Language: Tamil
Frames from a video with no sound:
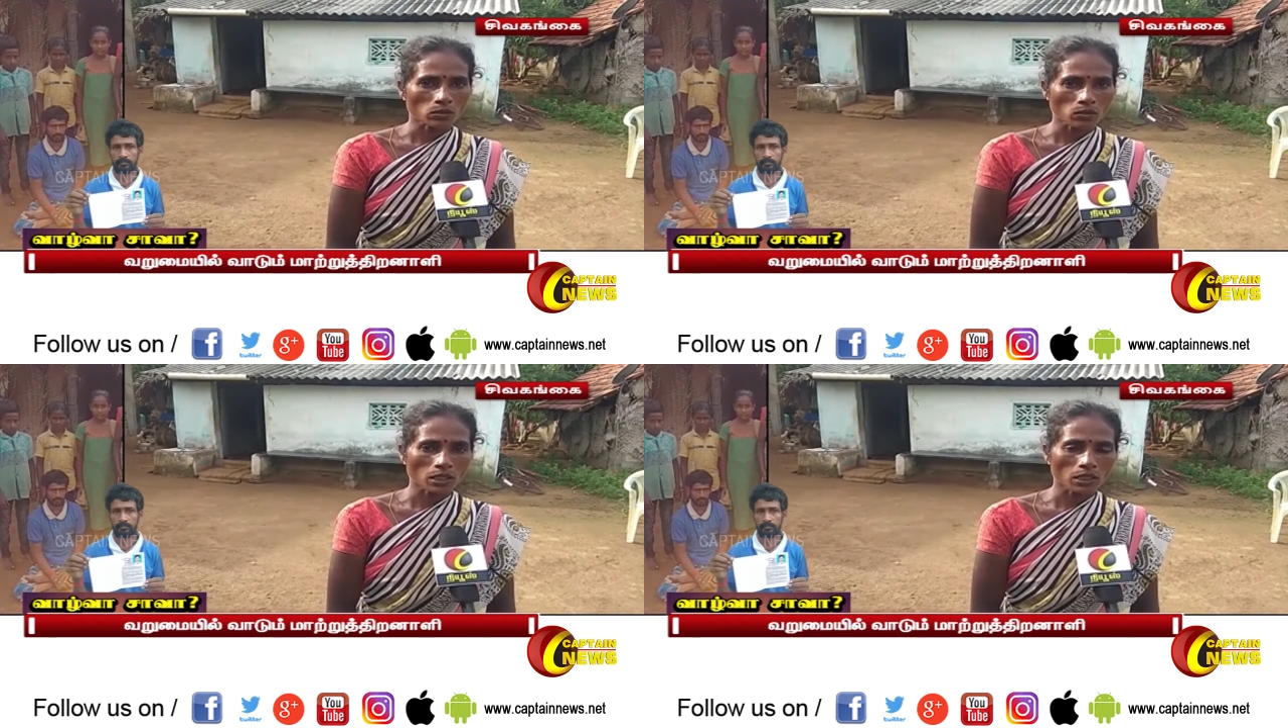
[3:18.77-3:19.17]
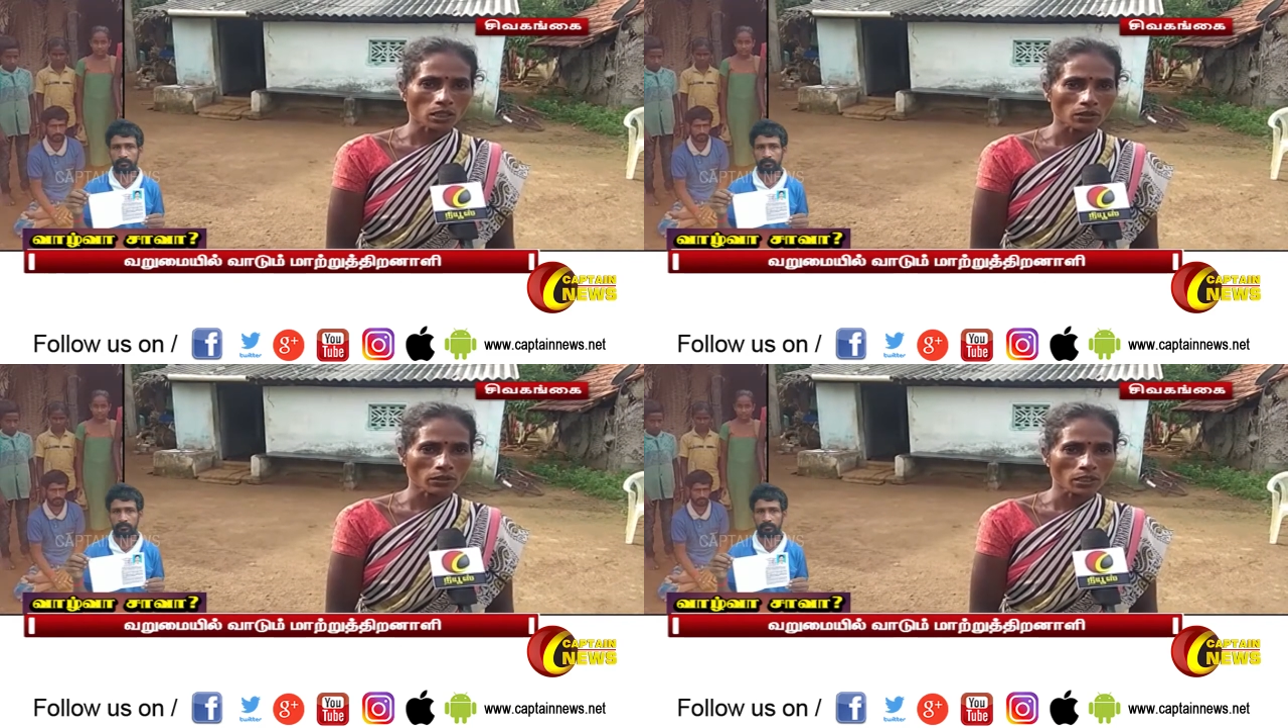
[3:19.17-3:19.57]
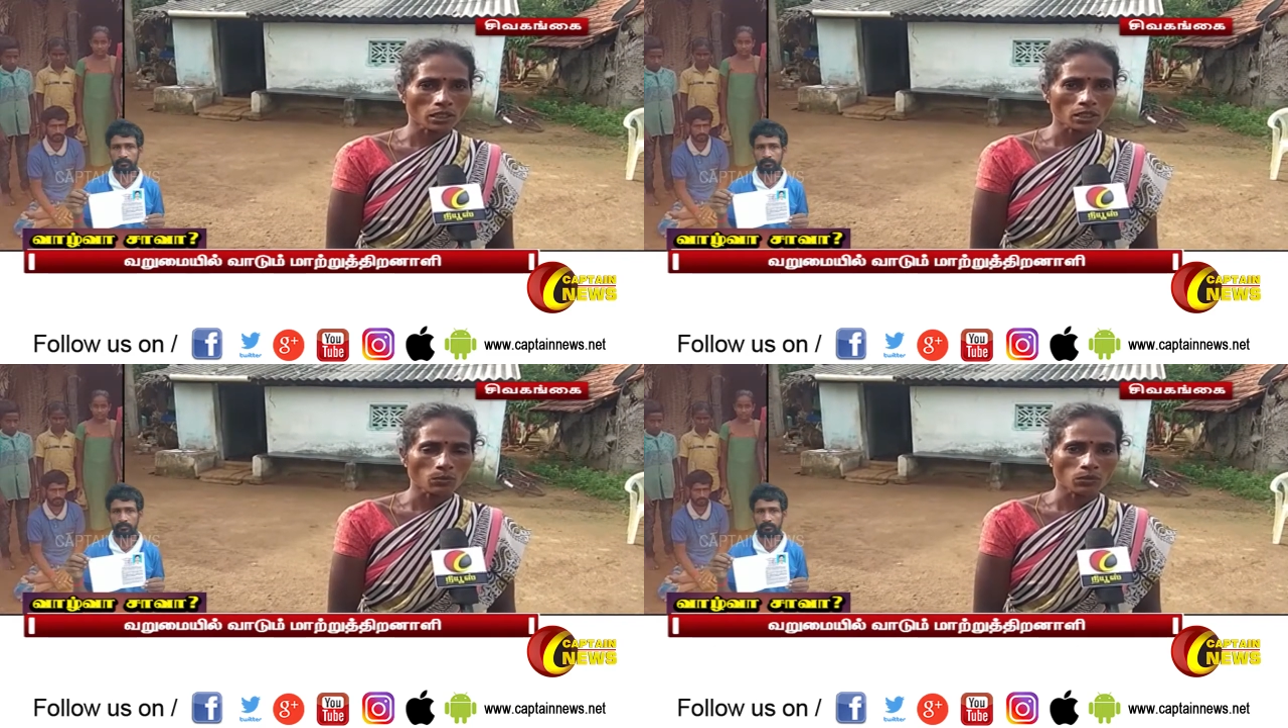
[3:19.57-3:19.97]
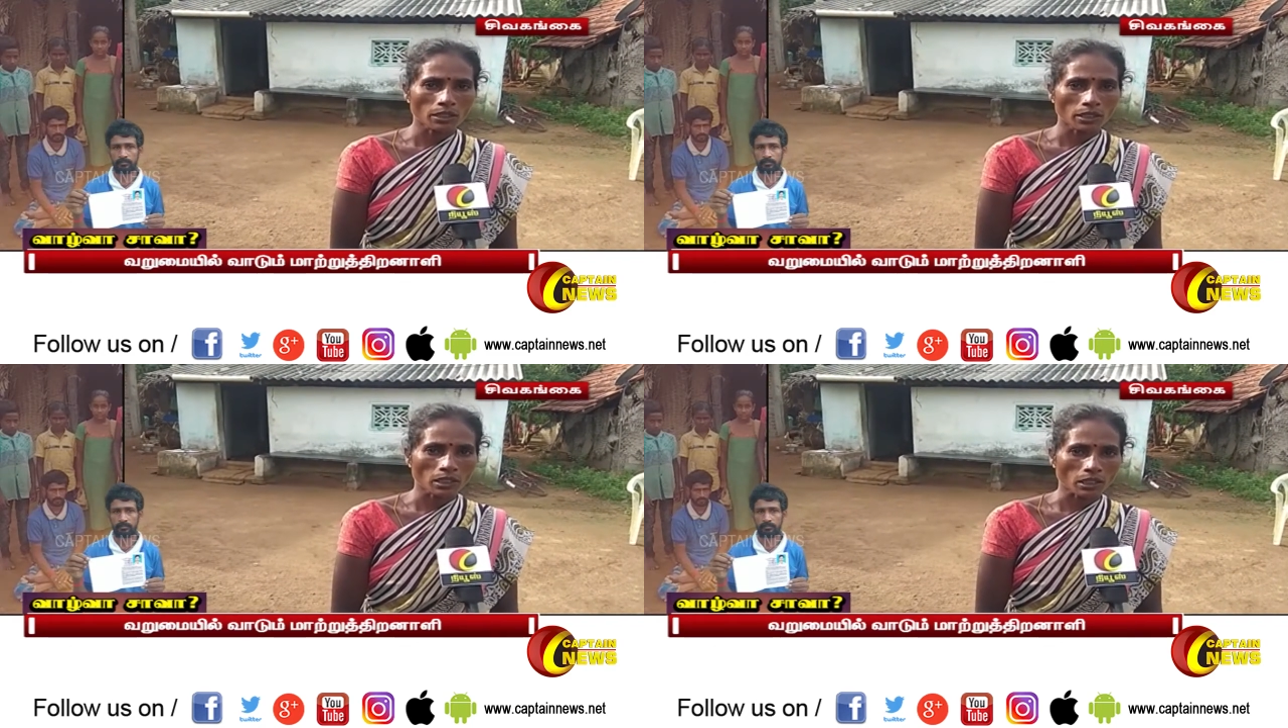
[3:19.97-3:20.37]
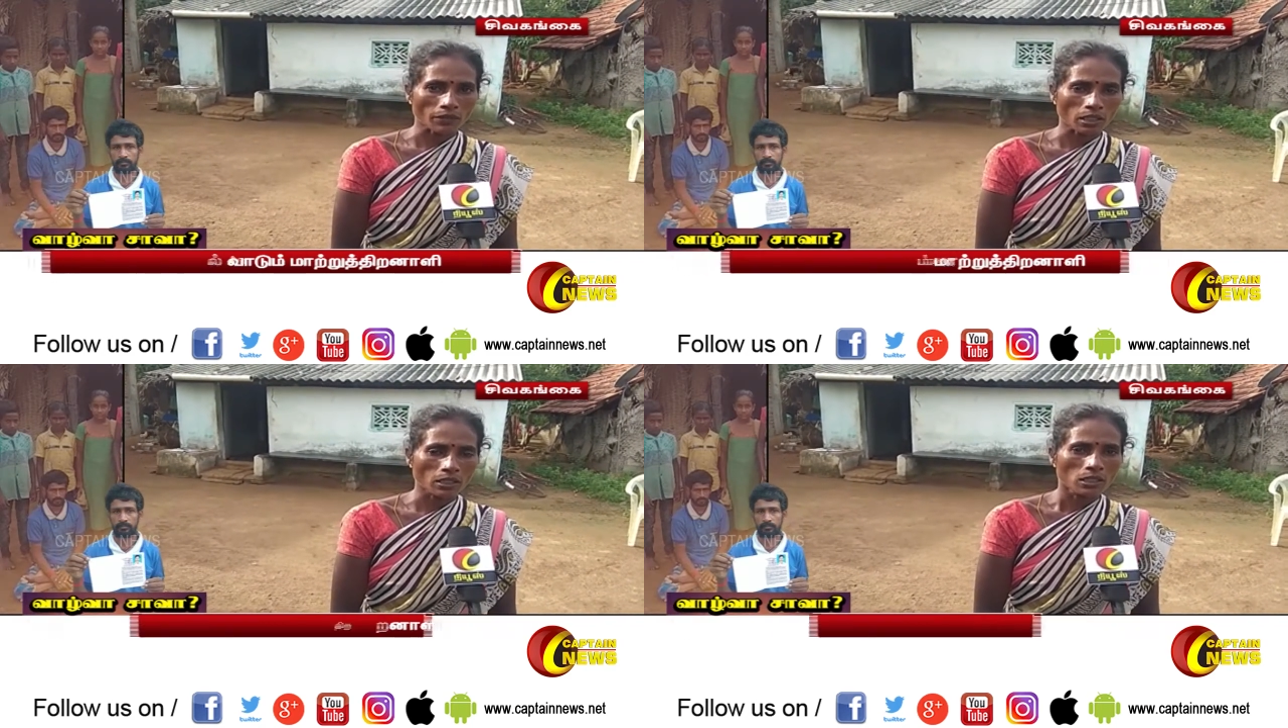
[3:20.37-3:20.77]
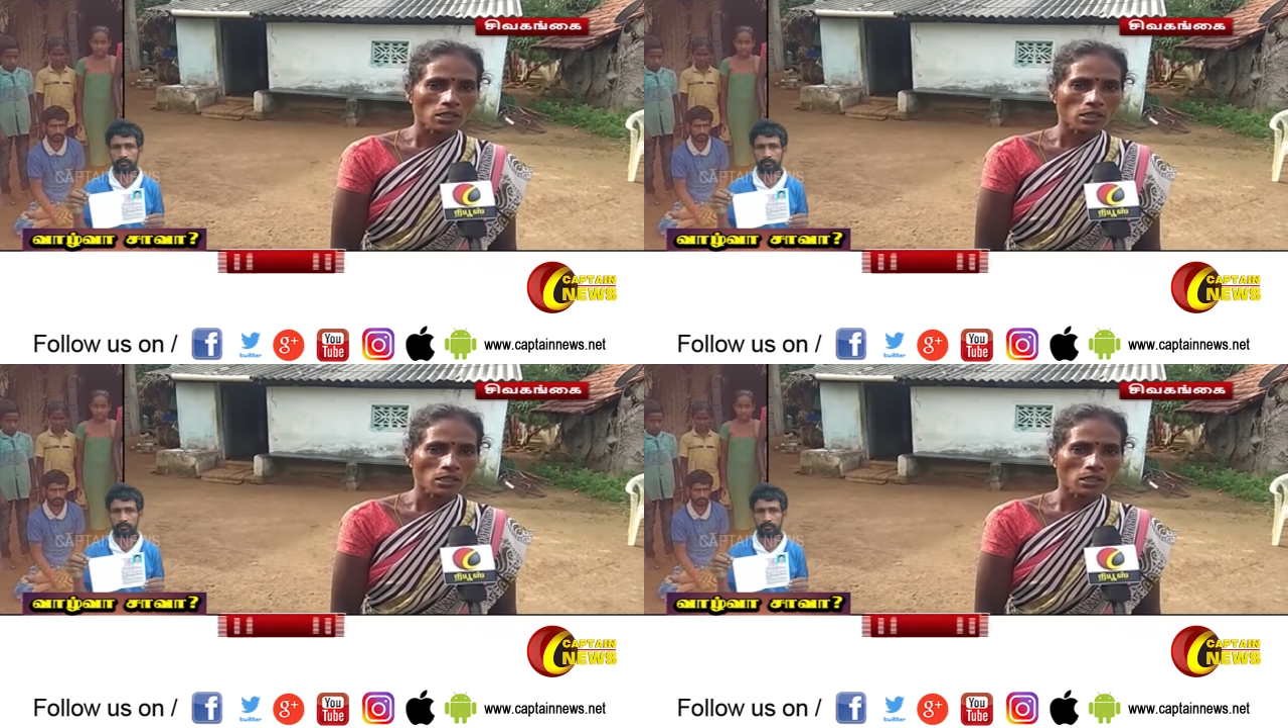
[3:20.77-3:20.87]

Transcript: சொந்தக்காரங்க வீட்டில் ரெண்டு பிள்ளைங்களை நான்